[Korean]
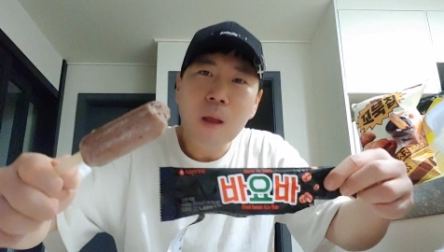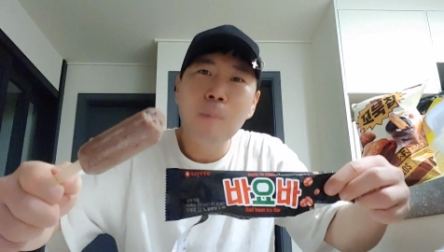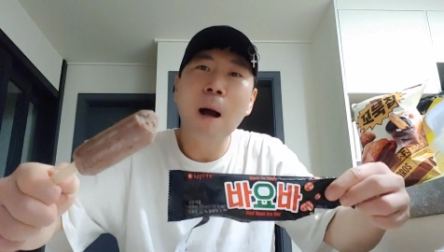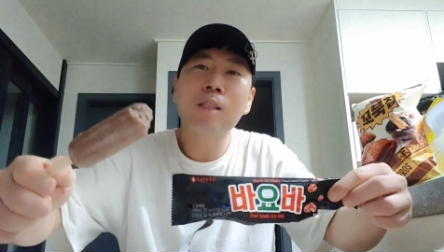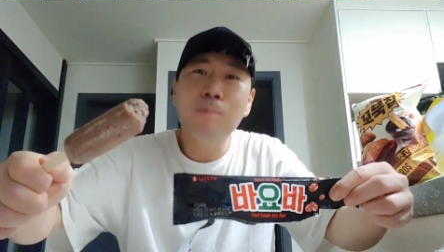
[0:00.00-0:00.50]

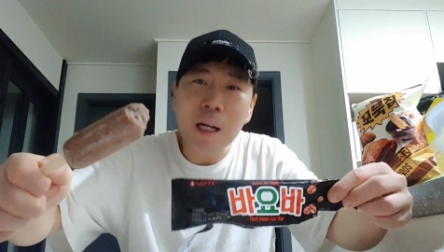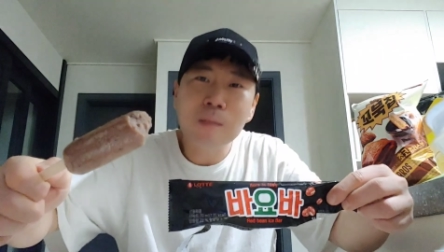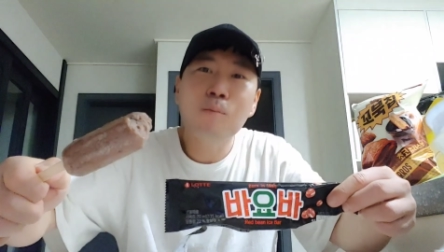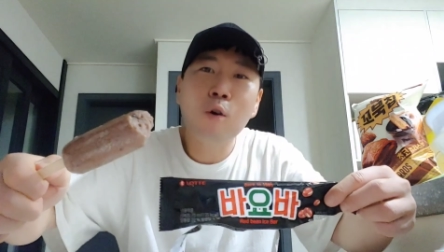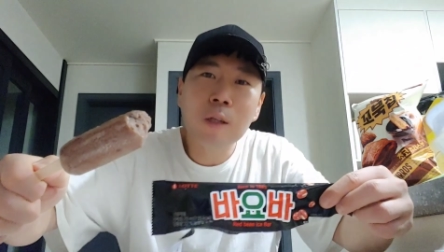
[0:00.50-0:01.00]
맛은
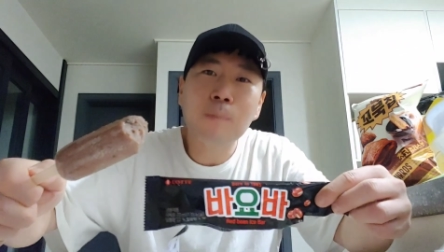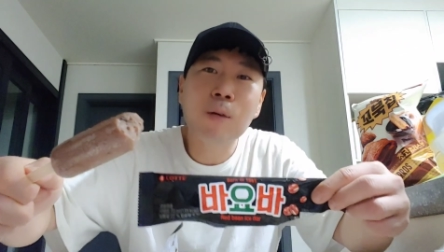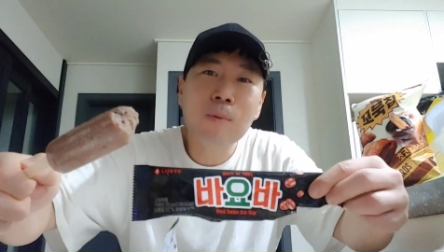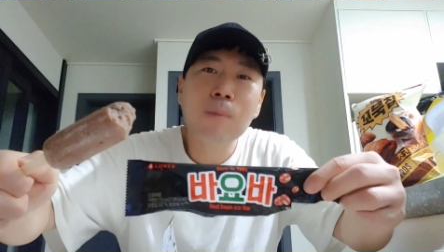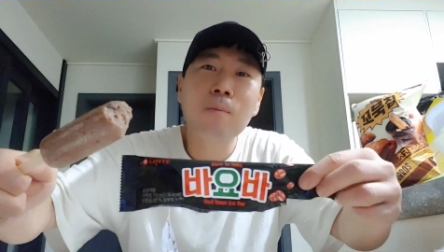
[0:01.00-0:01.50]
맛은 뭐 그냥
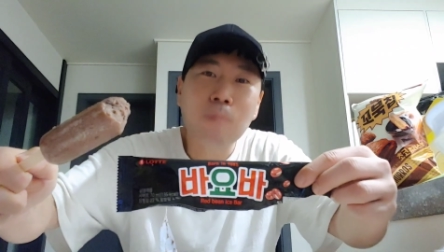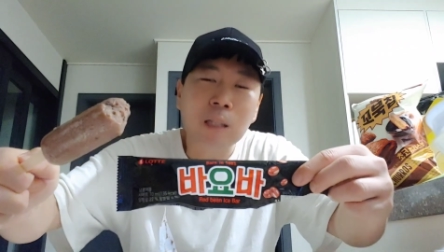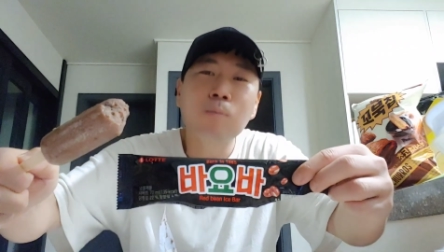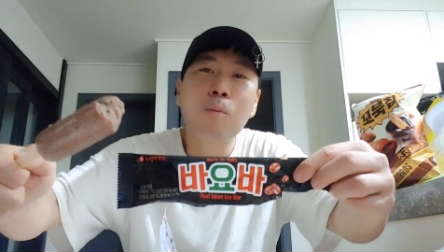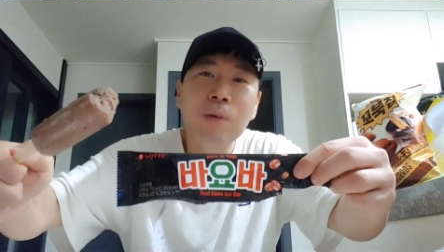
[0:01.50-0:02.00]
비비
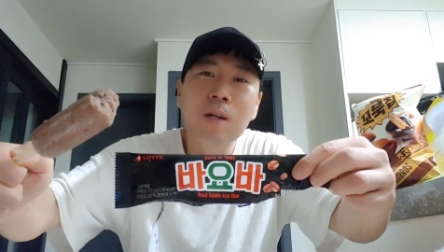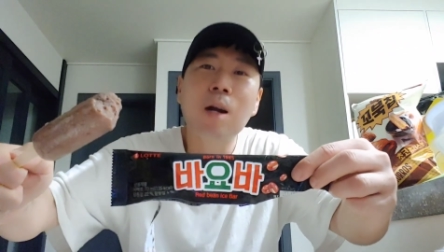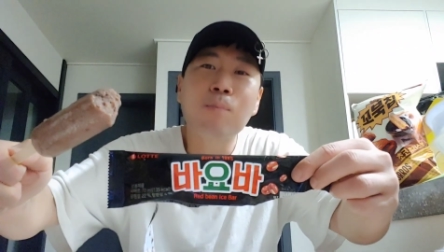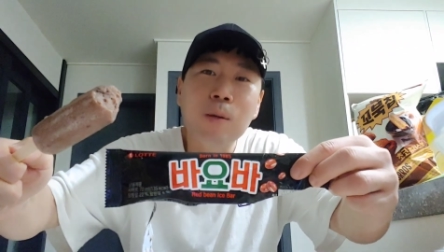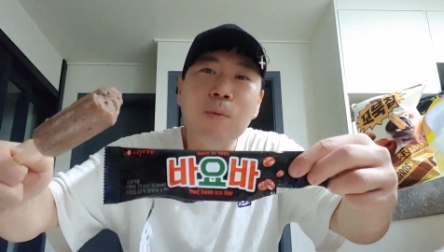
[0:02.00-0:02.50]
맛은 뭐
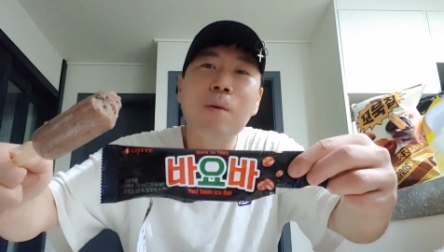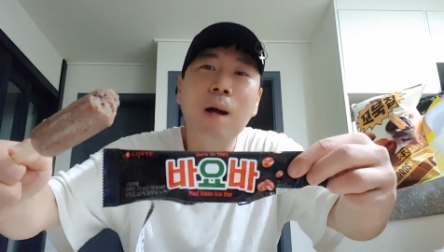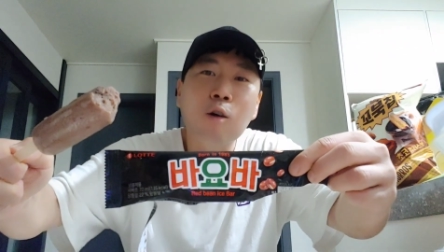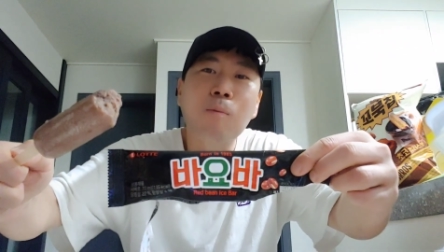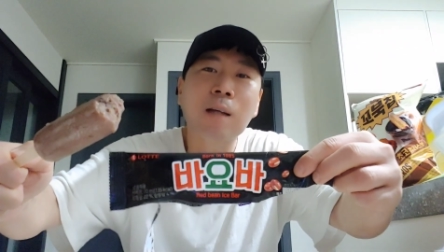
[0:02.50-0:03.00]
빙그레
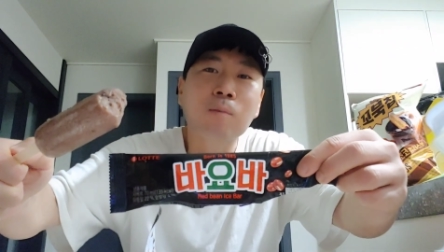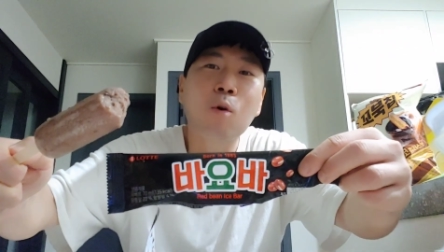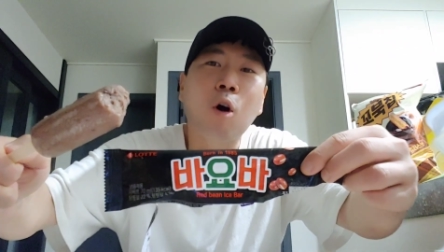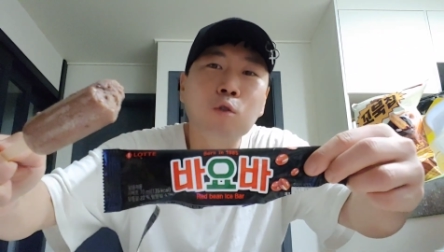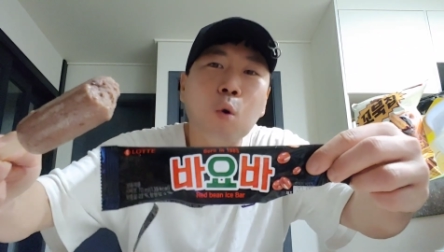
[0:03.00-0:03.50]
비비빅하고 맛은
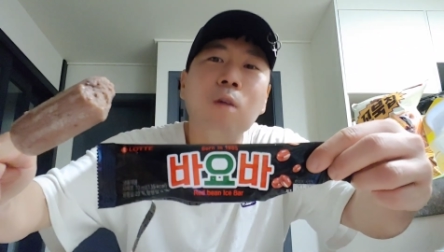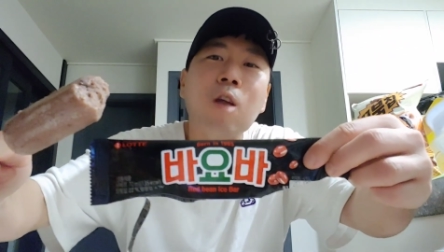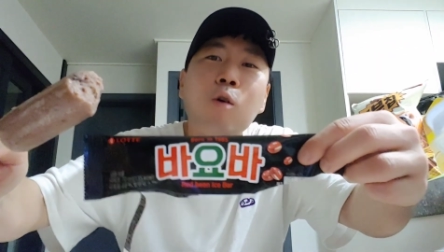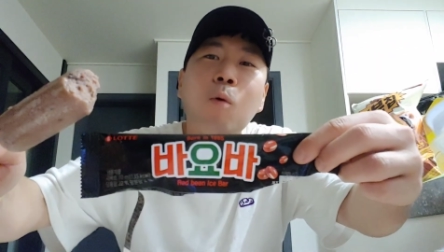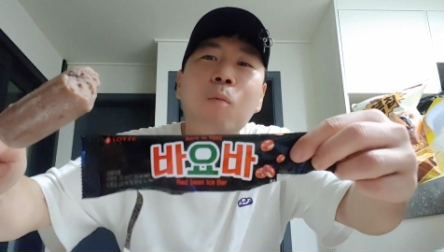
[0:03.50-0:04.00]
뭐 거의
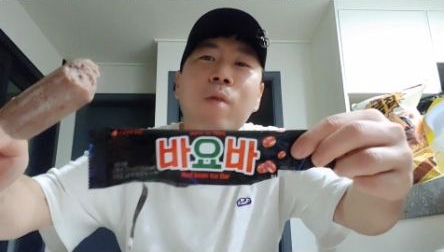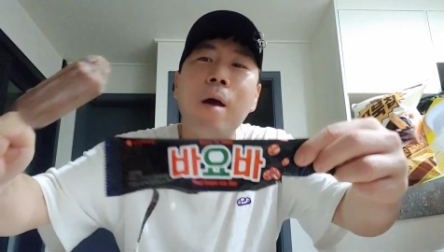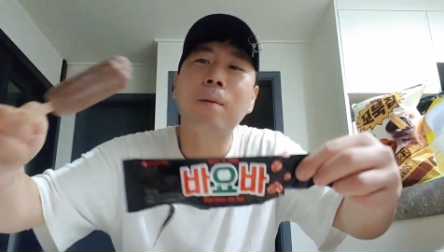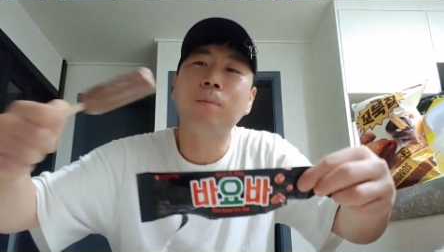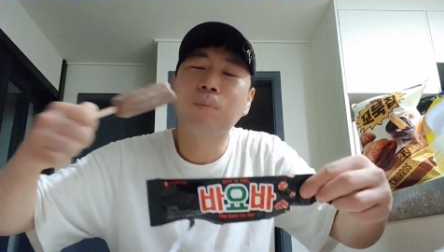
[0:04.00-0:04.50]
똑같다고 보면
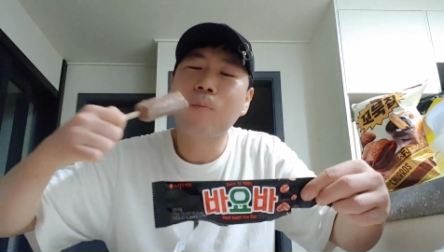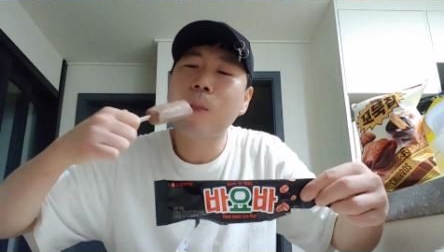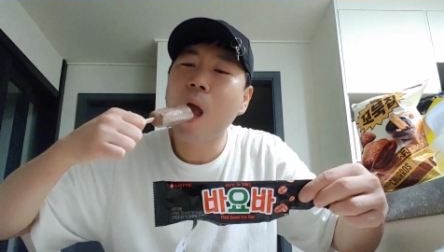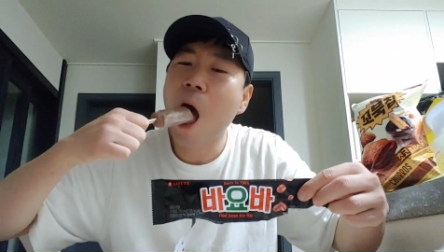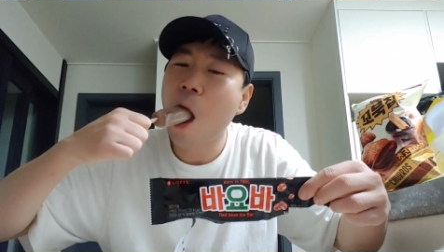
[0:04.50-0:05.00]
돼.
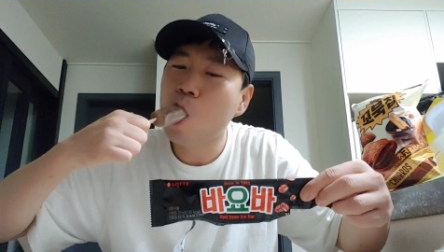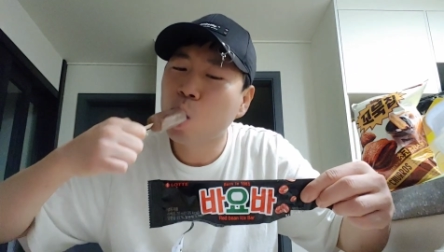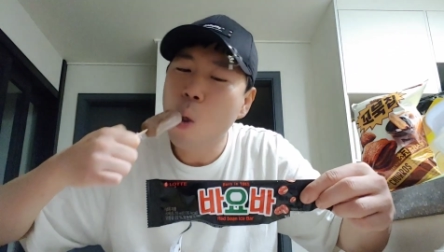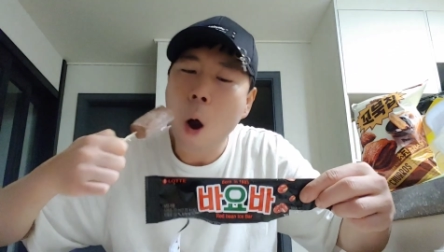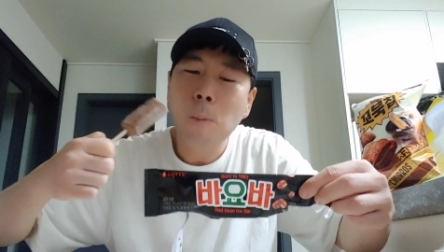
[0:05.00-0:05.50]
음.
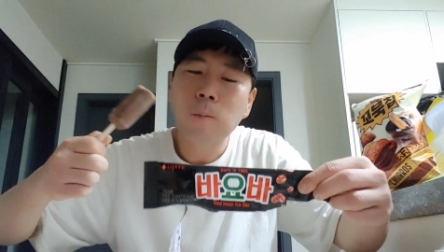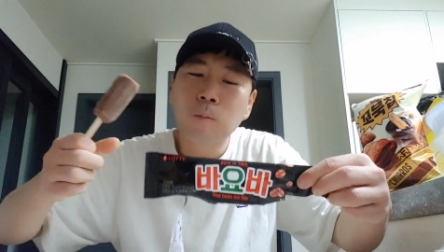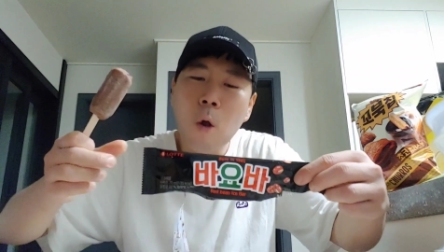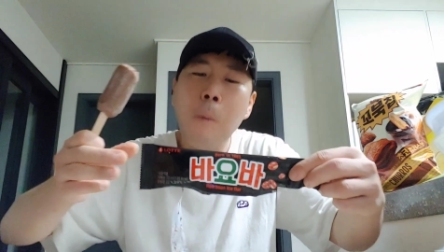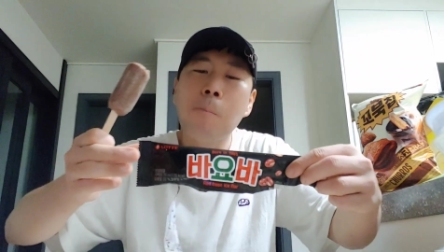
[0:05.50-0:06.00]

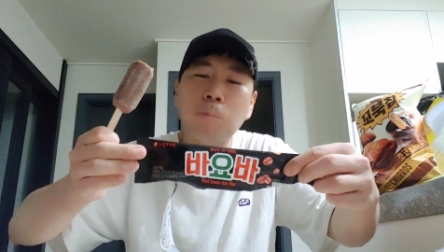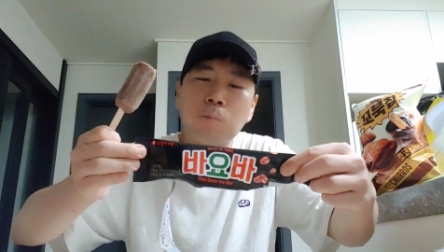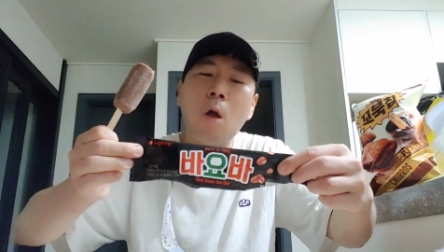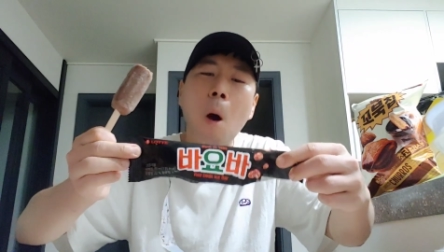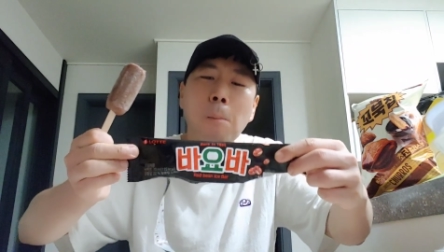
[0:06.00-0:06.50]
음.